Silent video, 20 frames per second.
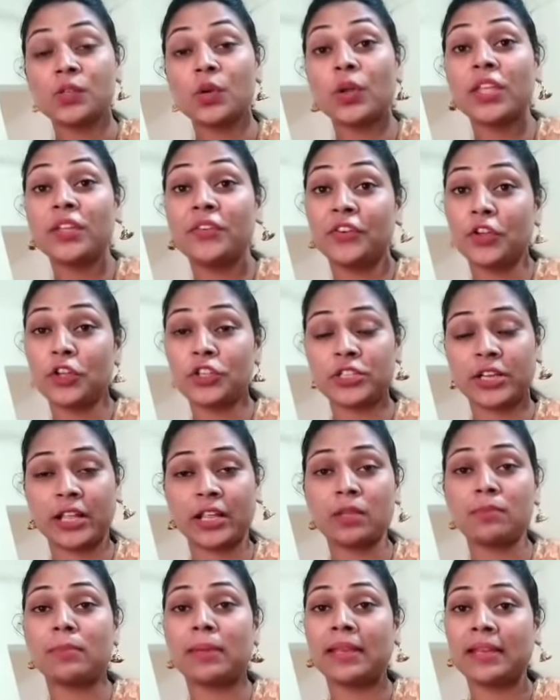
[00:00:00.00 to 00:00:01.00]
సో ఈ వీడియో
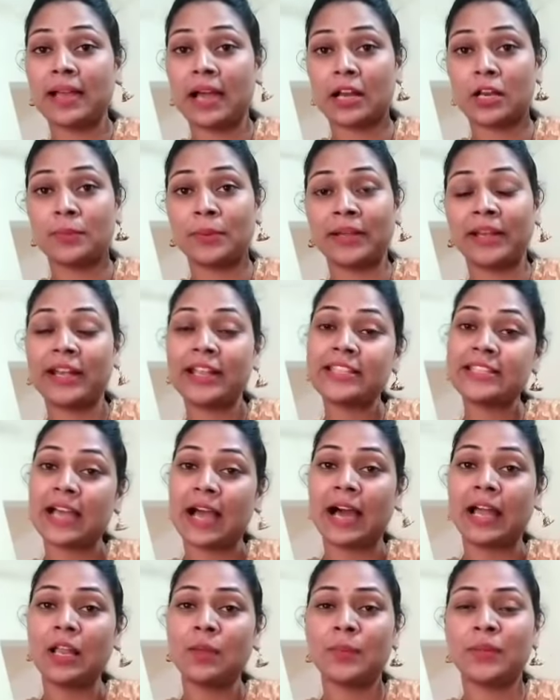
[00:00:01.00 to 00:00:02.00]
చేయడానికి మెయిన్ కారణం ఏంటంటే
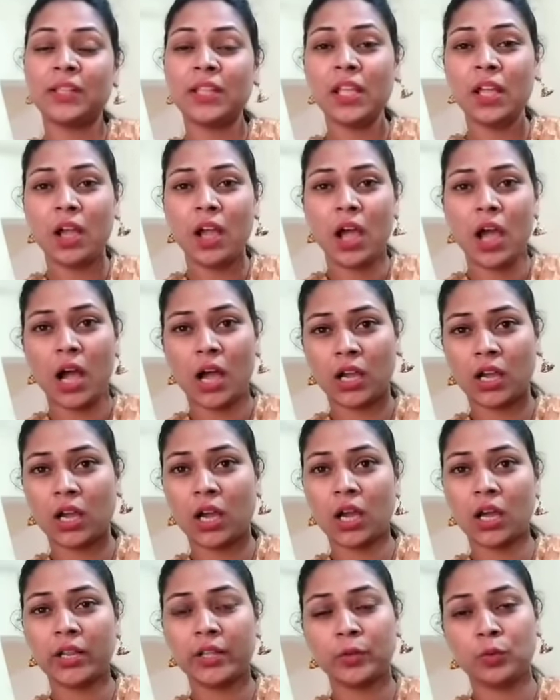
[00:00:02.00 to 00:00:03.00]
చాలా మంది
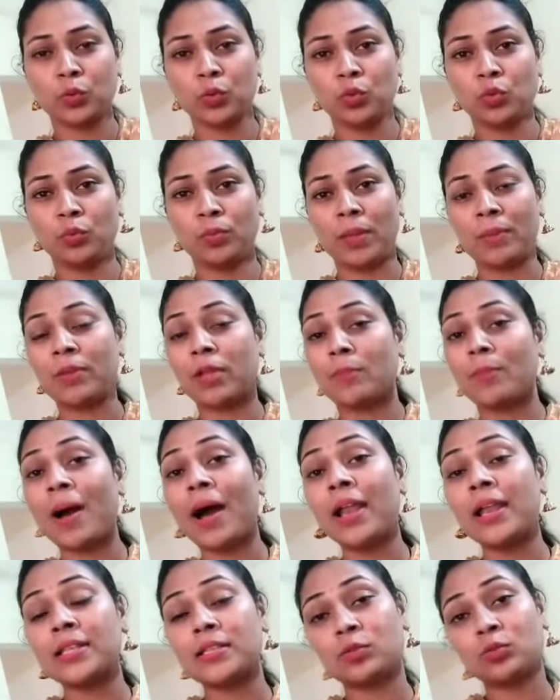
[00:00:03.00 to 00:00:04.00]
అక్క నేను బేబీకి
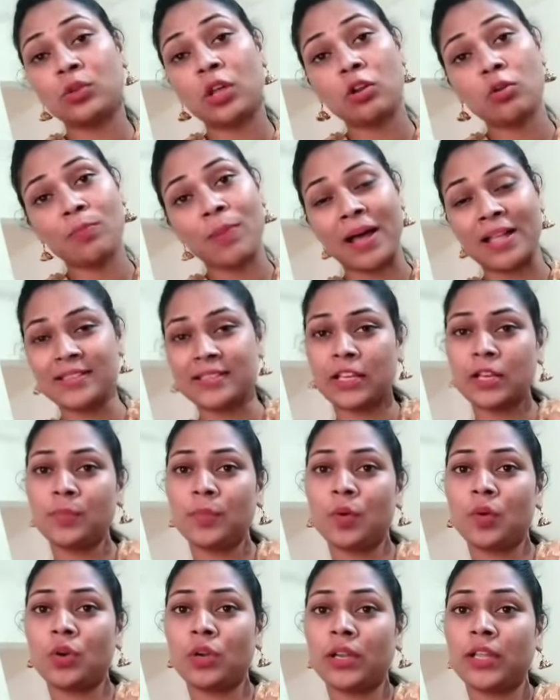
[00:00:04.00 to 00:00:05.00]
పాలు ఇస్తున్నాను పాలు
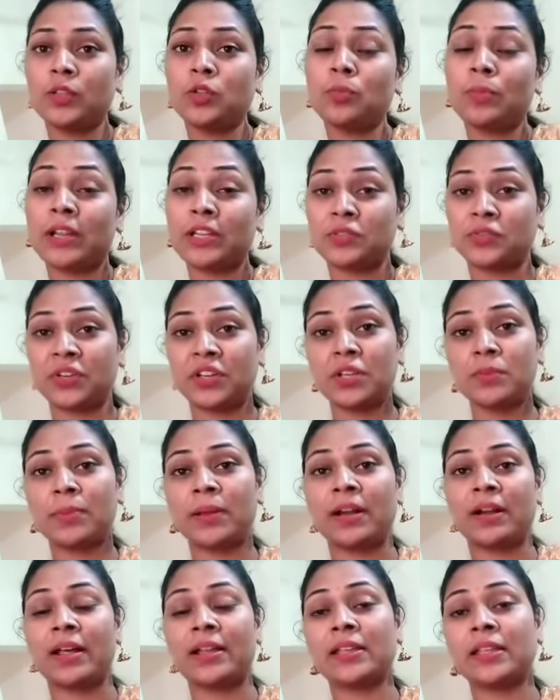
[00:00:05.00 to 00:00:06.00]
సరిపోవట్లేదు బ్రష్ ఫీడింగ్
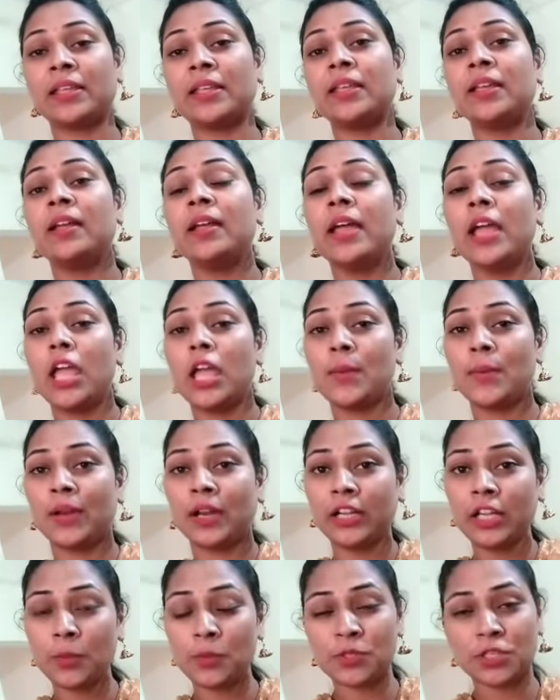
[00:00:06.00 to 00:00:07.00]
పెరగడానికి
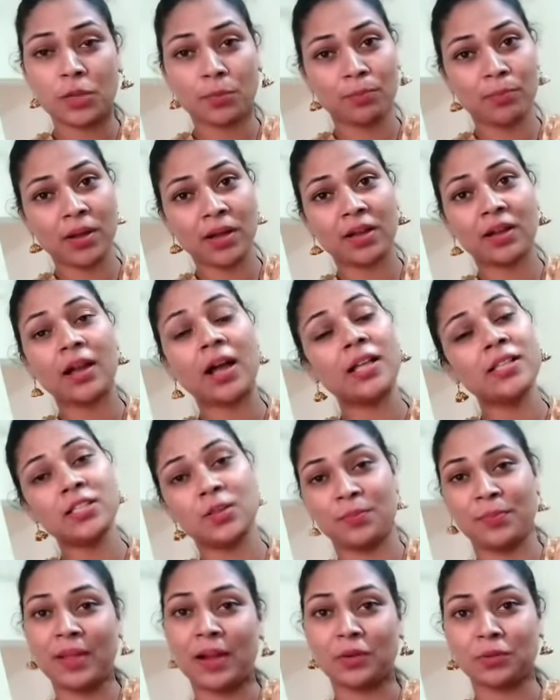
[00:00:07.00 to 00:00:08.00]
ఏమైనా టిప్స్ చెప్పక్క అని
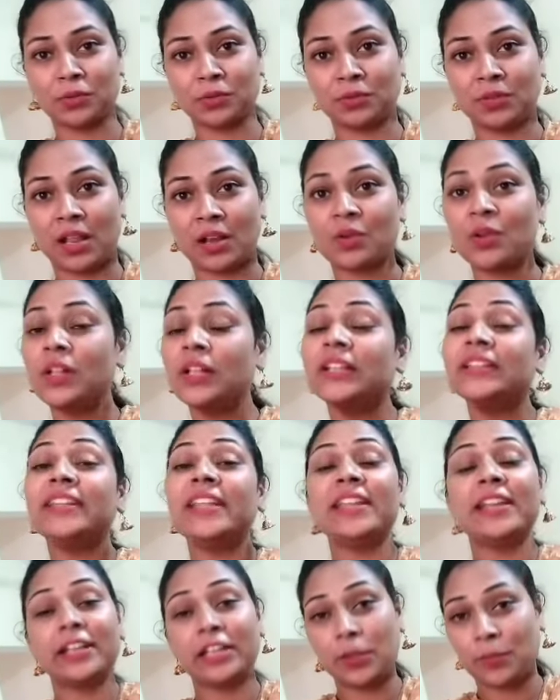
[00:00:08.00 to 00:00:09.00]
చెప్పి అడుగుతుంటారు
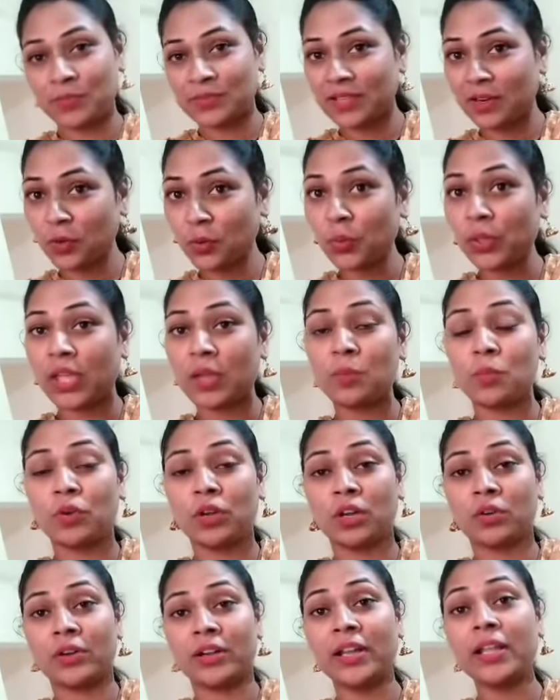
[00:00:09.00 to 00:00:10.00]
దీనికి టిప్స్ అంటూ ఏం
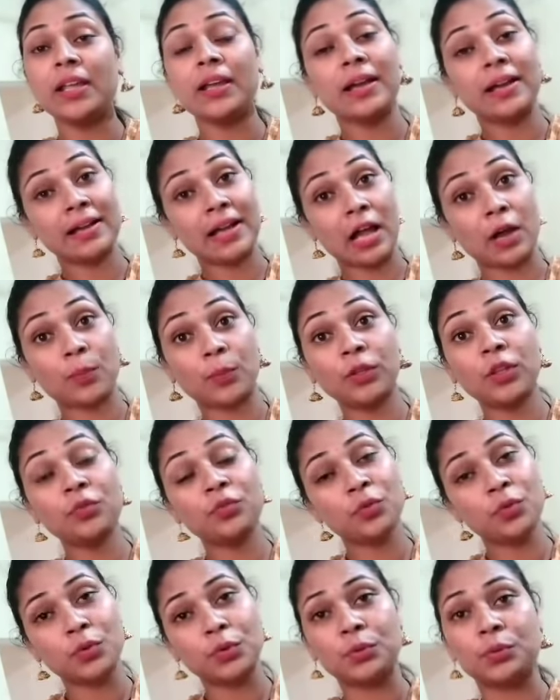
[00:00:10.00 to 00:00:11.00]
ఉండవండి కాకపోతే
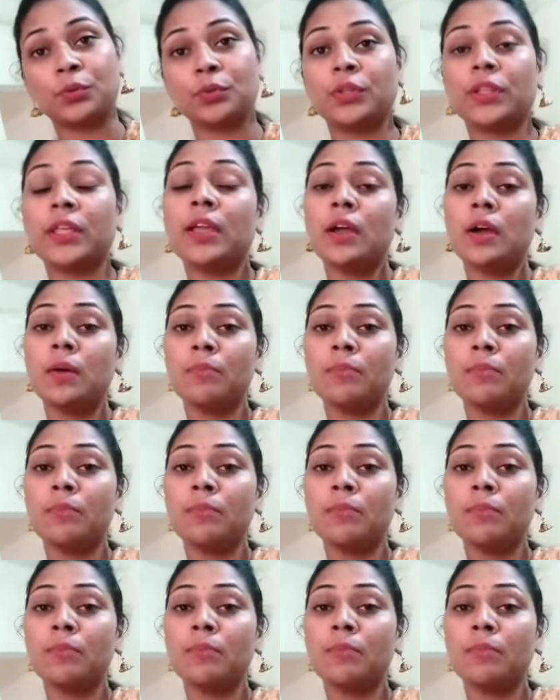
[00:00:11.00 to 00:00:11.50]
ఫుడ్ ఉంటుంది